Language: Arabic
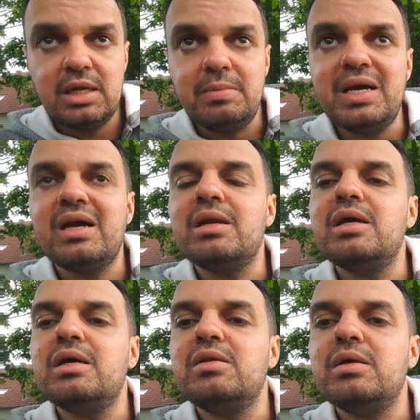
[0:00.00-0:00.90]
ماك
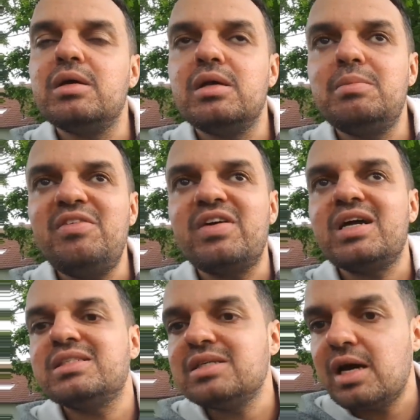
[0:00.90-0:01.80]

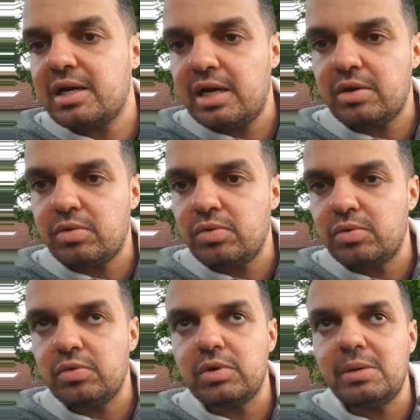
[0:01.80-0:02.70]
المفرخه الصغار نحن
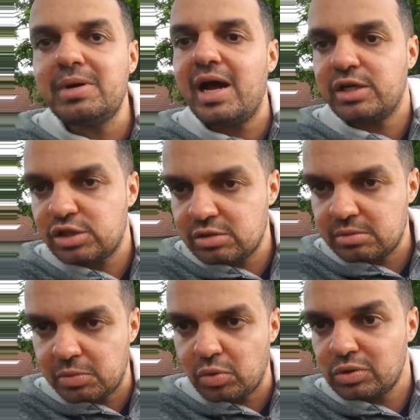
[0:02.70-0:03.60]
نقولوا البراهش
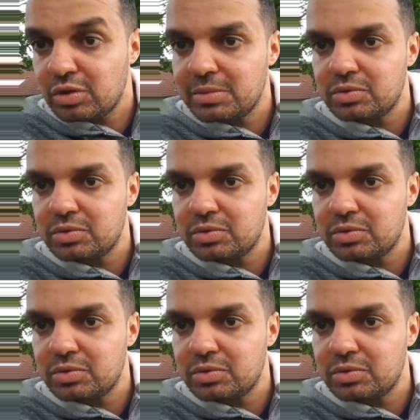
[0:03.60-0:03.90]
بلغتكم